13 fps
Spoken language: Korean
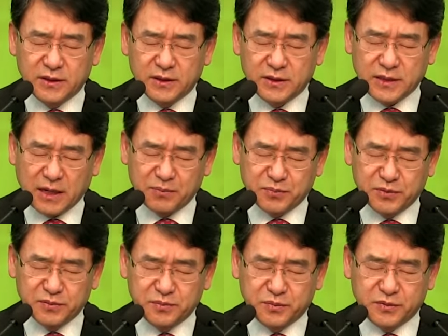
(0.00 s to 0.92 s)

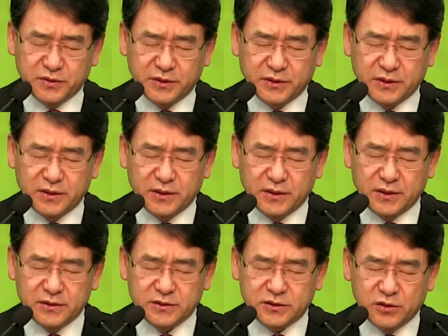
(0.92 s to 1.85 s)
나쁜 뿌리,
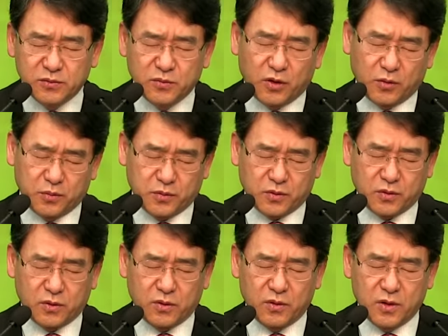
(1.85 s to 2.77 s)

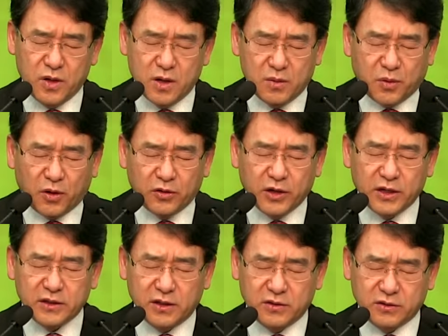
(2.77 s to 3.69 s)
쓸모없고 버려야
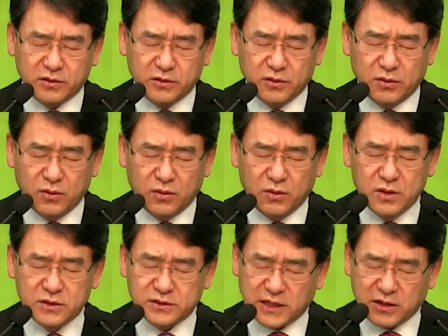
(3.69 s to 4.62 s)
될 것들로
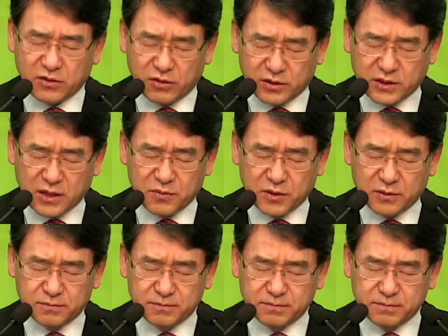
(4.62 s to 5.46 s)
쌓여 있다면